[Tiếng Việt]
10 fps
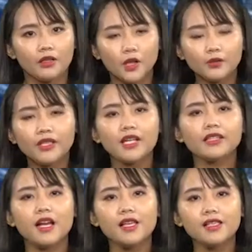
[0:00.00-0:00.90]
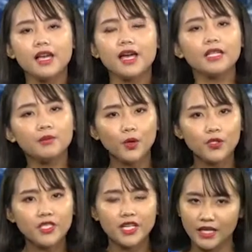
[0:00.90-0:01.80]
Thông tin kinh tế sẽ tiếp nối
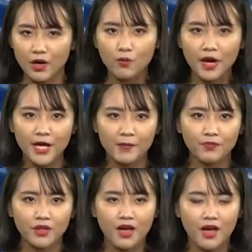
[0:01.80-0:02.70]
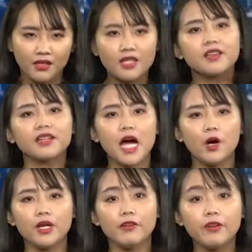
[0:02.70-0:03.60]
chương trình ngày hôm nay. Cơ sở nào
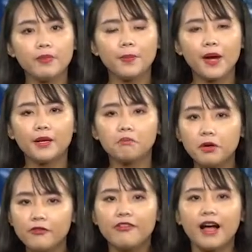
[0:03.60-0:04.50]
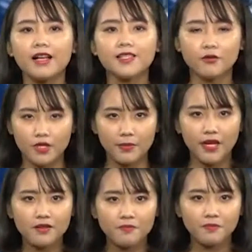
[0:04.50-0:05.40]
để VPBank bứt phá sau niêm yết?